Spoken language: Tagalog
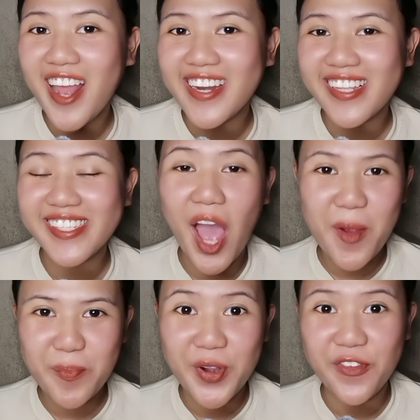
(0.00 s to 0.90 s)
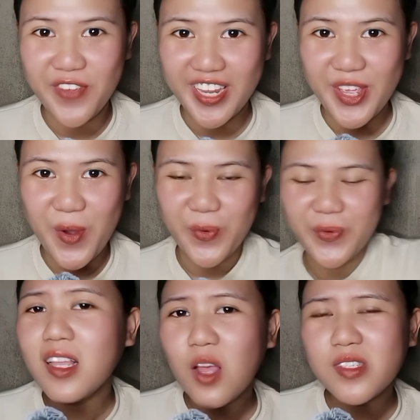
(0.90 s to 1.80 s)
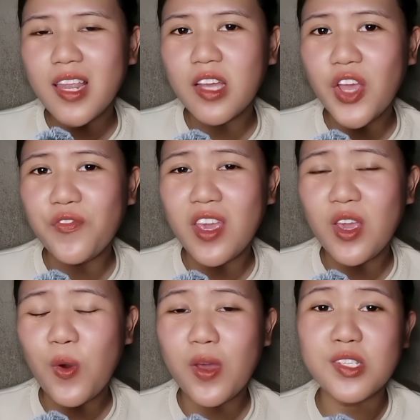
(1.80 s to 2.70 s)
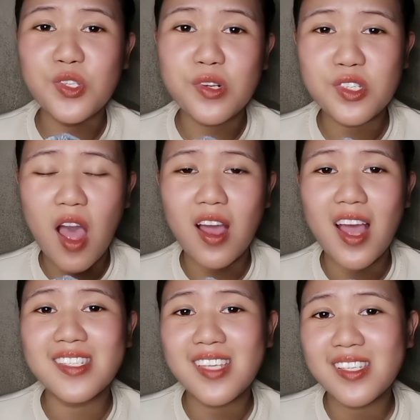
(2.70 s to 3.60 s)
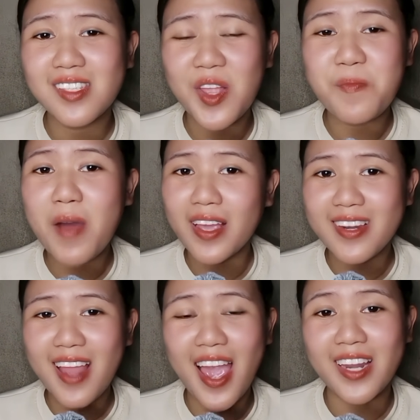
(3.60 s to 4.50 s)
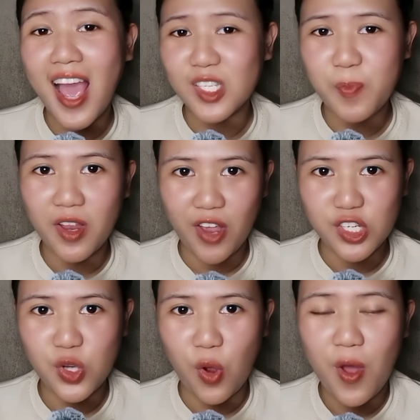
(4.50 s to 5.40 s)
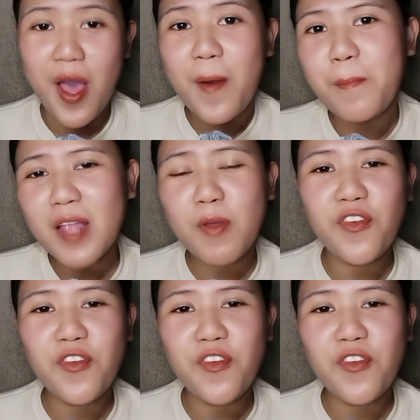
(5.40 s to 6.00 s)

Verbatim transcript: credits ang per video. Ang downside lang ng video is your stock at 16 by 9 aspect ratio. But